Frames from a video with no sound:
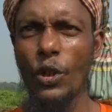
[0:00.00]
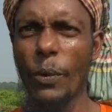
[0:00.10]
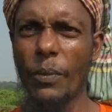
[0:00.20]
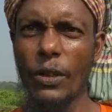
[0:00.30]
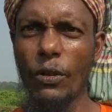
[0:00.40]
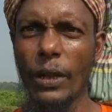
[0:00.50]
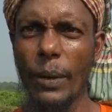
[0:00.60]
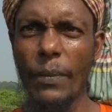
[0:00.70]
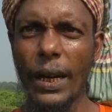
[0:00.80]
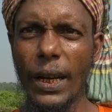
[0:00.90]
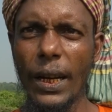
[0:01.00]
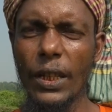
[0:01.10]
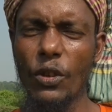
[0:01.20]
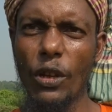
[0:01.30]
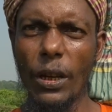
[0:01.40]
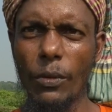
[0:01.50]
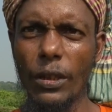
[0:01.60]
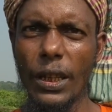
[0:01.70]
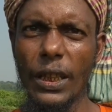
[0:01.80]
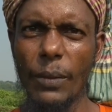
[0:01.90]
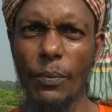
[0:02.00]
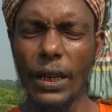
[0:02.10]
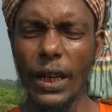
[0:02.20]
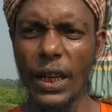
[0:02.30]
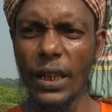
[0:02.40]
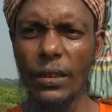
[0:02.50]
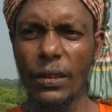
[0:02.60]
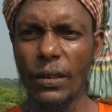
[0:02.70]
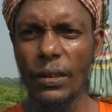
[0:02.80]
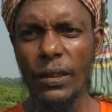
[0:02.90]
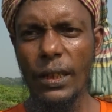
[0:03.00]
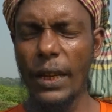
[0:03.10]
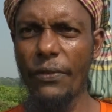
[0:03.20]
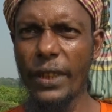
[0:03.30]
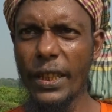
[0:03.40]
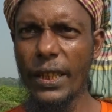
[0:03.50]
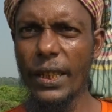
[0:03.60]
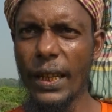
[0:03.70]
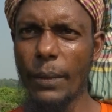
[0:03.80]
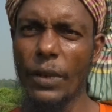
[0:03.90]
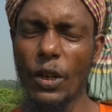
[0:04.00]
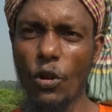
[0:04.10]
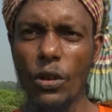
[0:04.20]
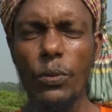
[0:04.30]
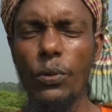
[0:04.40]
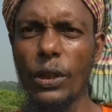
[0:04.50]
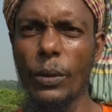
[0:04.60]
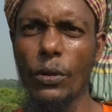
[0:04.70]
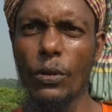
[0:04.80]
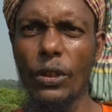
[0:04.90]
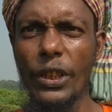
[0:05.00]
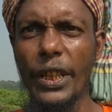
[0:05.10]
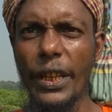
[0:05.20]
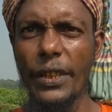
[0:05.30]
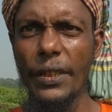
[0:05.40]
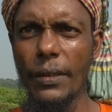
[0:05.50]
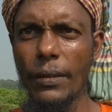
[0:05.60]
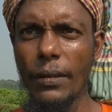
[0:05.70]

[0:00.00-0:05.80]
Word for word: সব কিছুর দাম মাঙ্গা সোহেল বোতলার দাম মাঙ্গা লাভ পাইতেছি না আমরা লস প্রতি বছর দিতে আছি